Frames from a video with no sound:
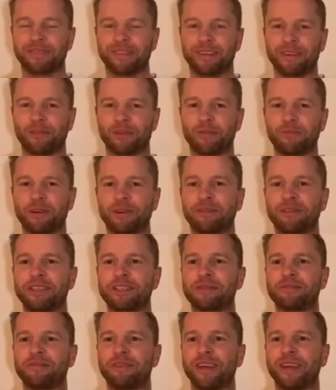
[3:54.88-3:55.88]
Ich wollte mich auf
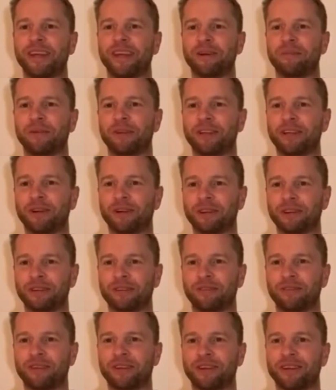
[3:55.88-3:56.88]
diesem Wege auch bedanken
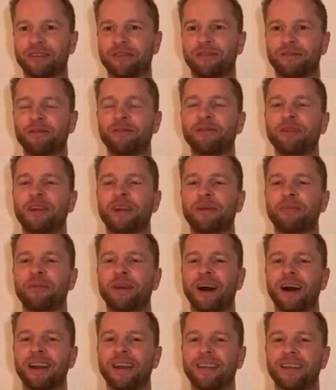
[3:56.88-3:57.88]
für fünfeinhalb
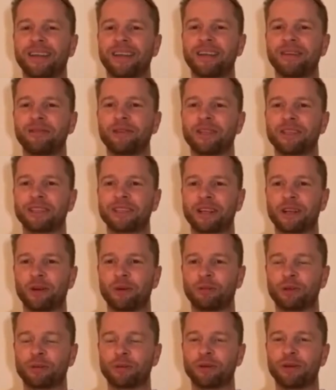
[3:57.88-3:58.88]
Jahre, die ich für diesen
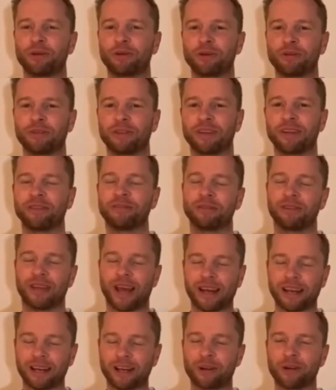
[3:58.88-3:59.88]
Club spielen durfte, für
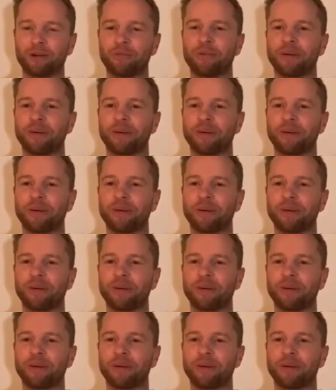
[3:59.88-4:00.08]
deinen Club.